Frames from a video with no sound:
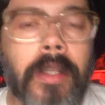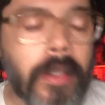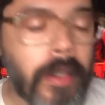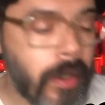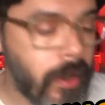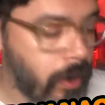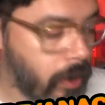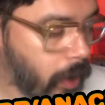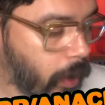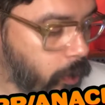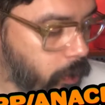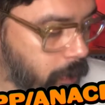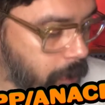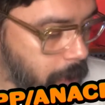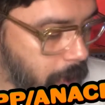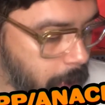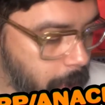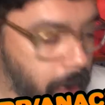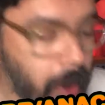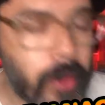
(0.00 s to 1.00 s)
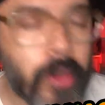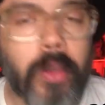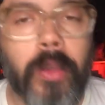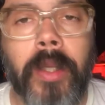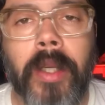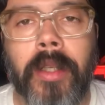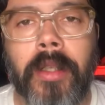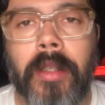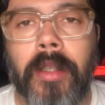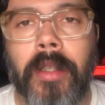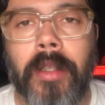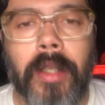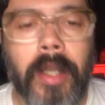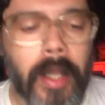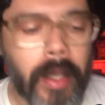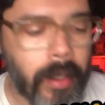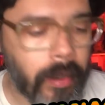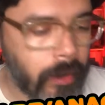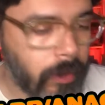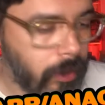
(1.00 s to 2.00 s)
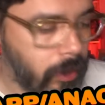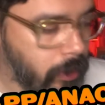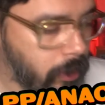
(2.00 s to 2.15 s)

y a mí me ayudan con la,